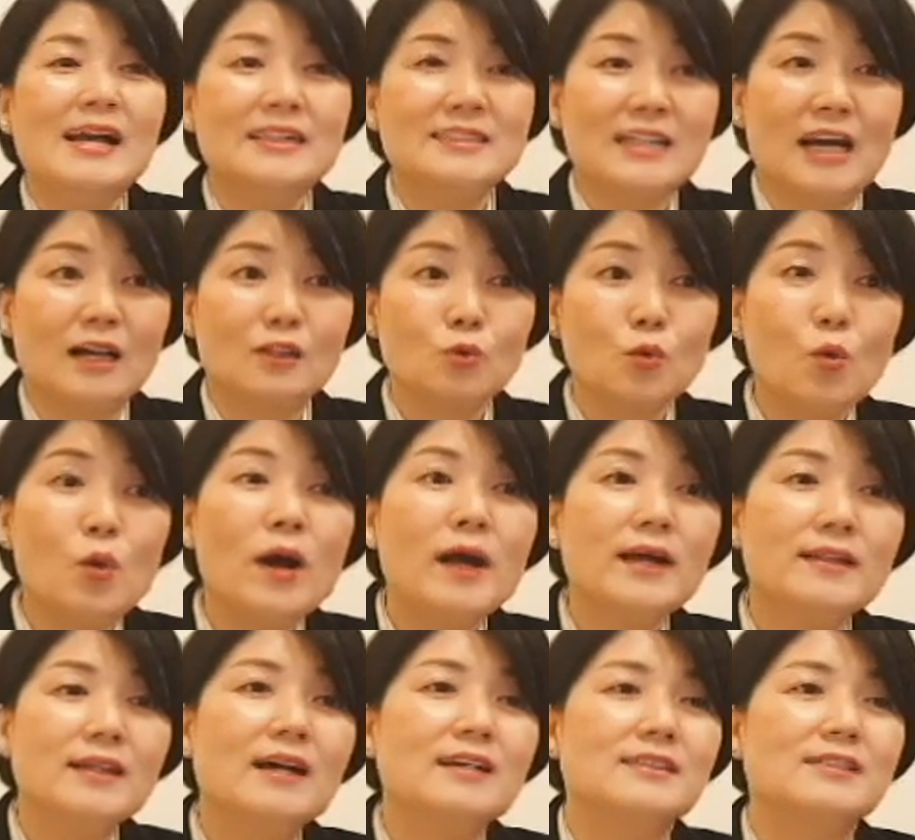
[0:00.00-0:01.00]
자, 또
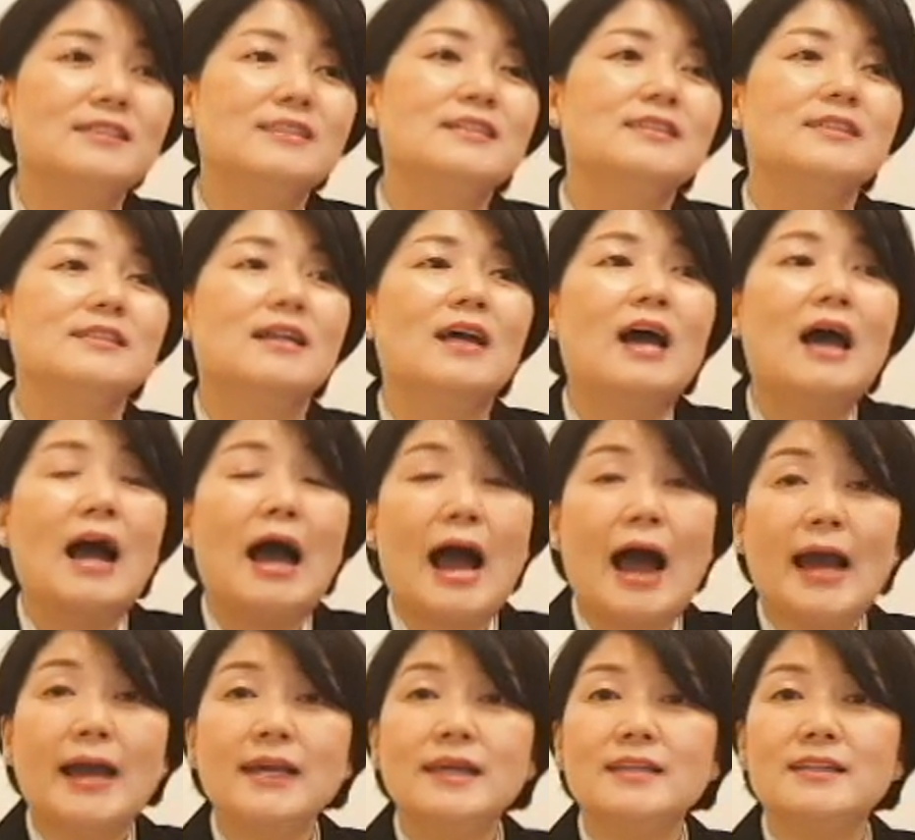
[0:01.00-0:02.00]
하나는
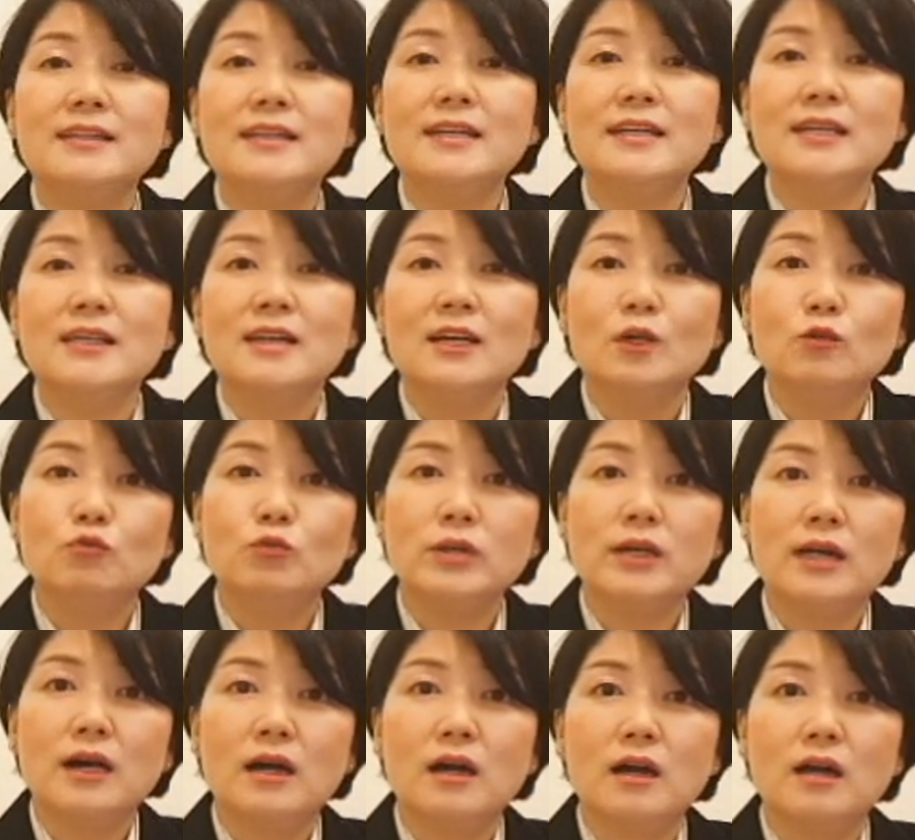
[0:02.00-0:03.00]
아이들이
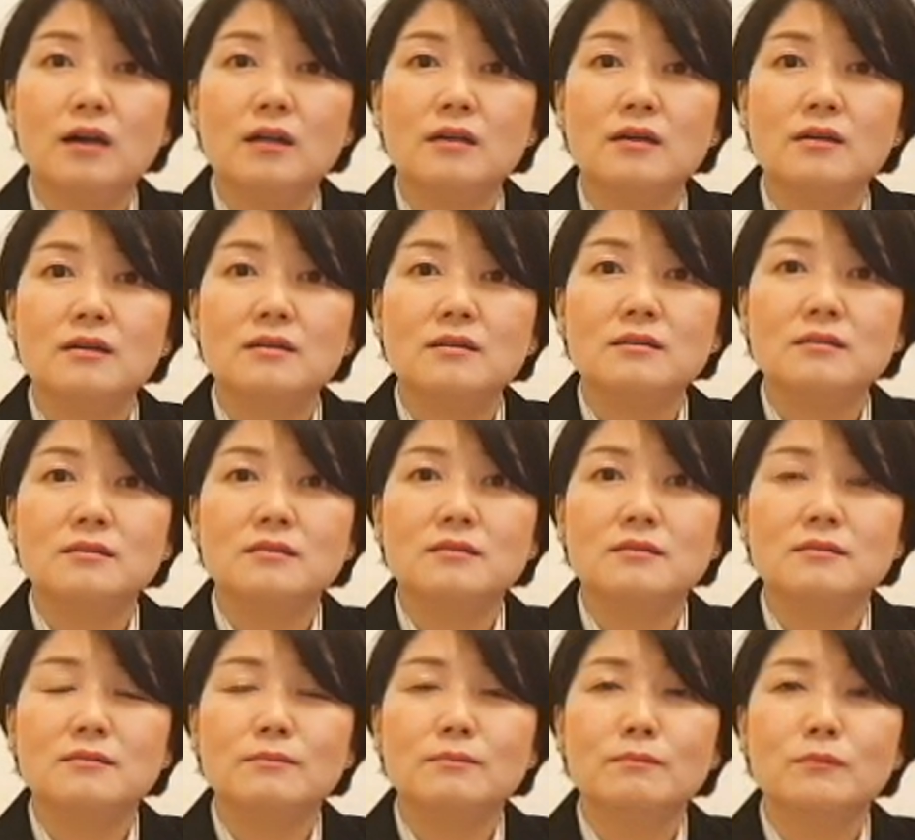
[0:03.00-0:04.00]
우리가
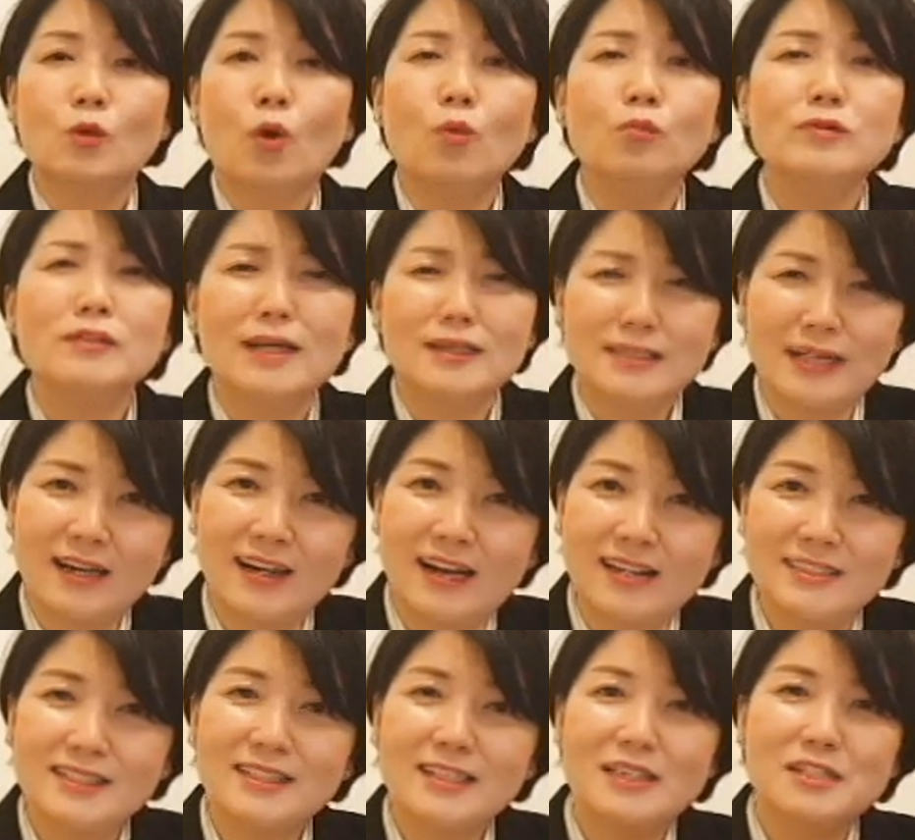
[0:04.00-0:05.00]
그 너무나 잘
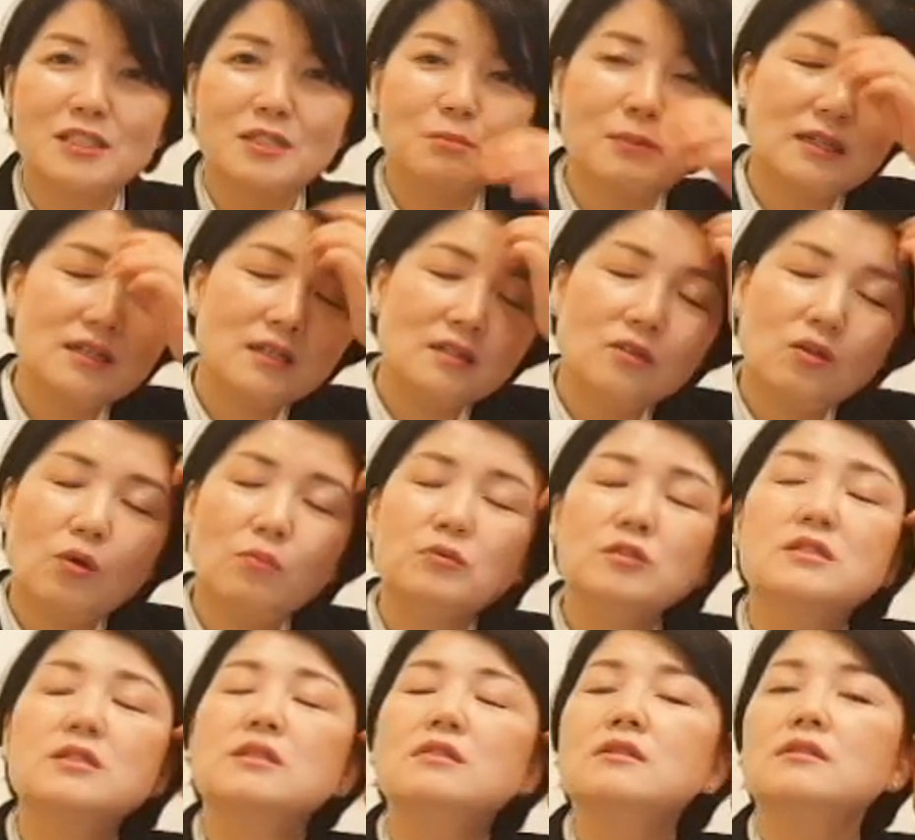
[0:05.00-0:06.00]
아시겠지만 킹덤
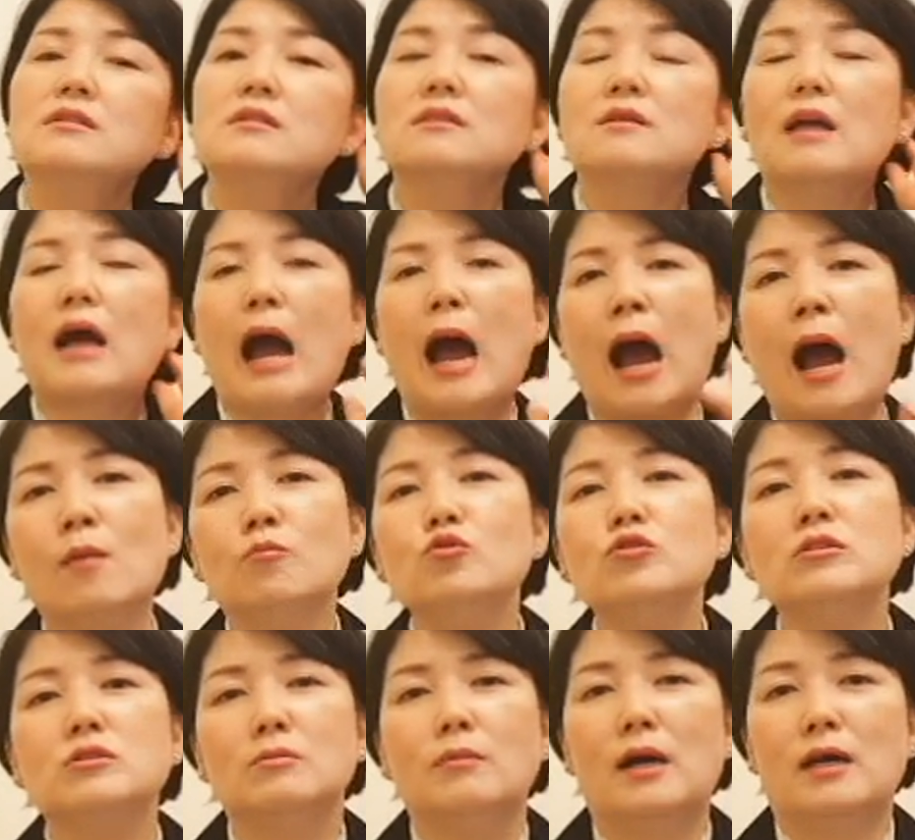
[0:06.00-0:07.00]
뮤직은
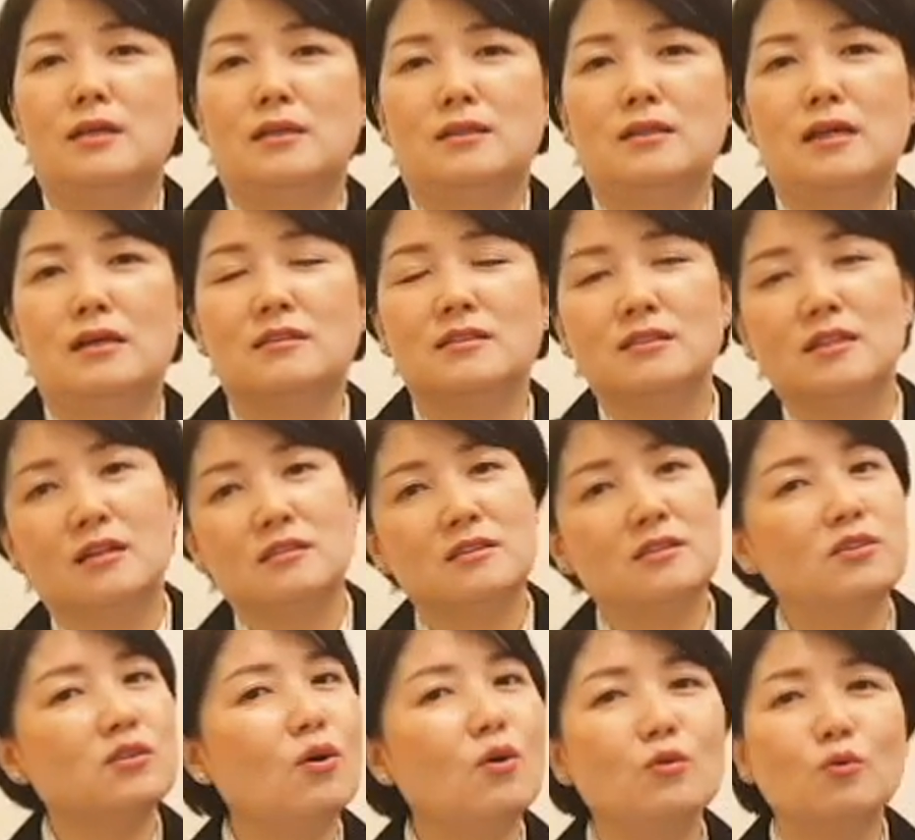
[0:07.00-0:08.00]
아무 음악이나 그냥
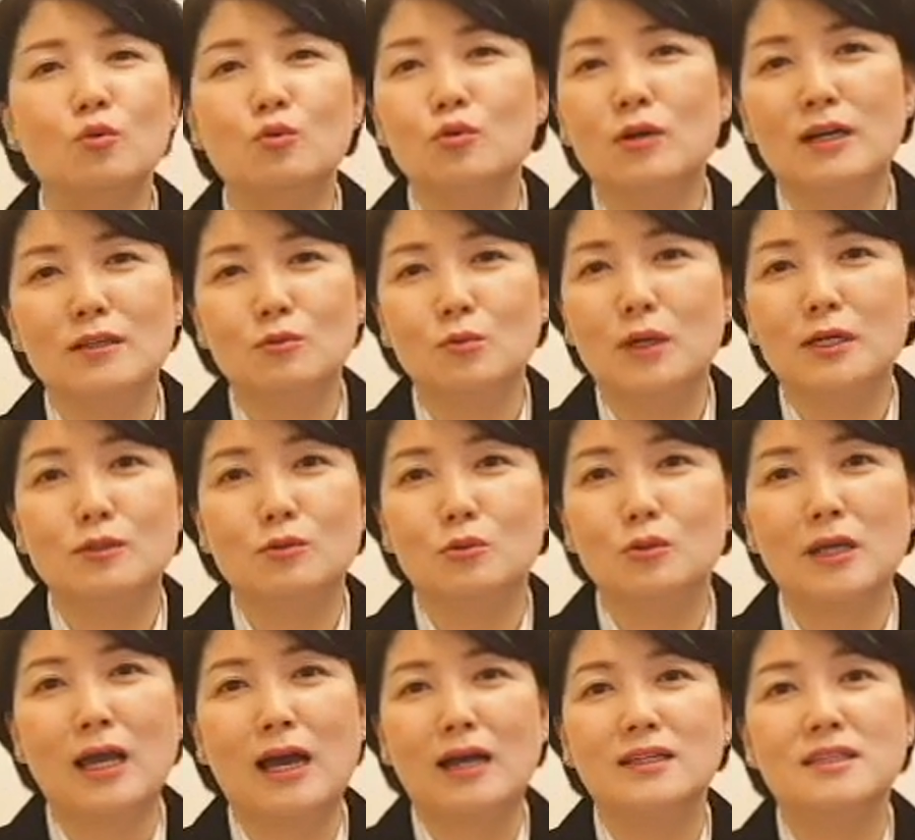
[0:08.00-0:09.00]
틀어놓고 하는
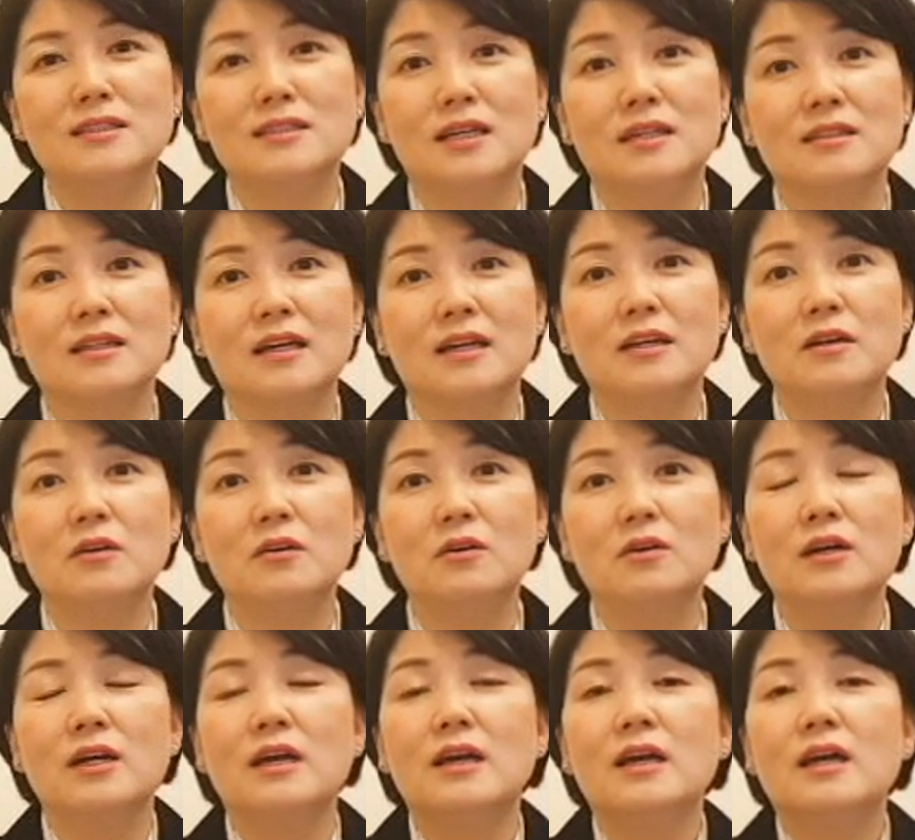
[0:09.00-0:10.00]
활동이 아니잖아요.